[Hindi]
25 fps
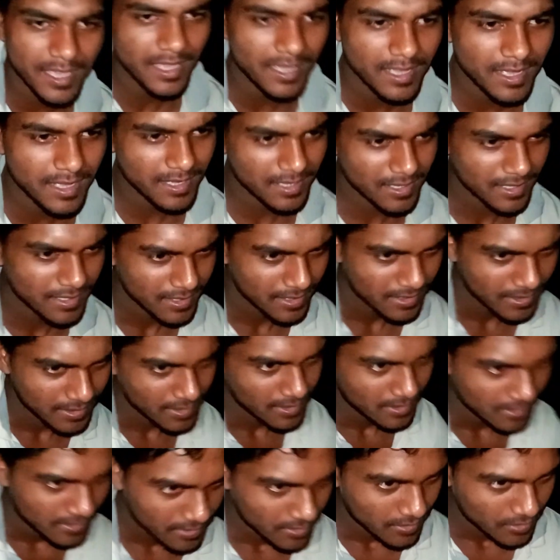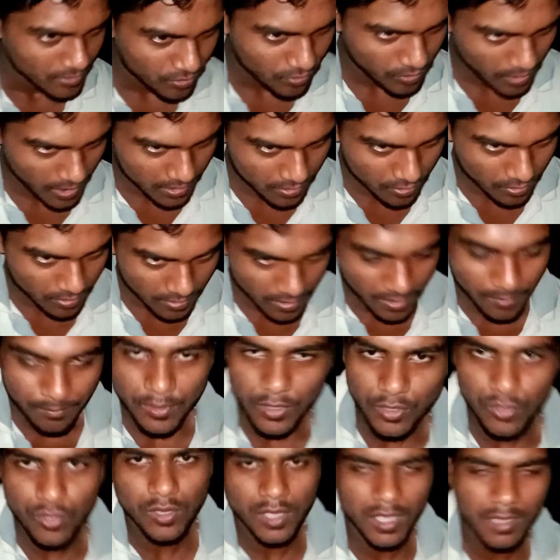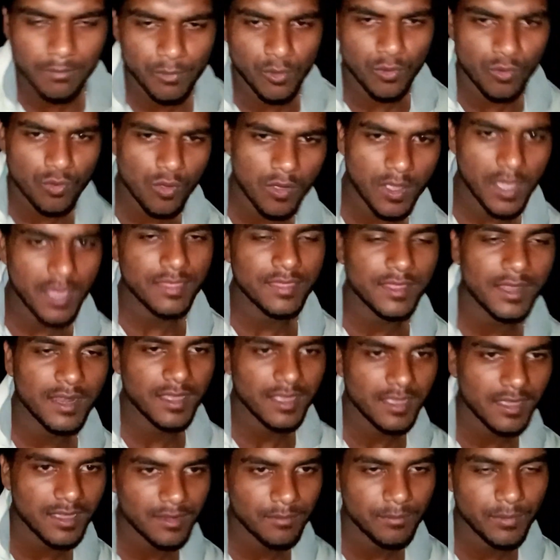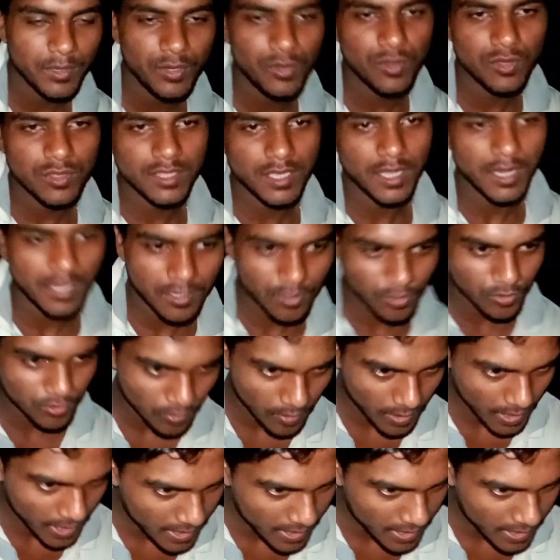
जाएगा तो आज का वीडियो आप लोगों को कैसा लगा अगर वीडियो अच्छा लगा हो तो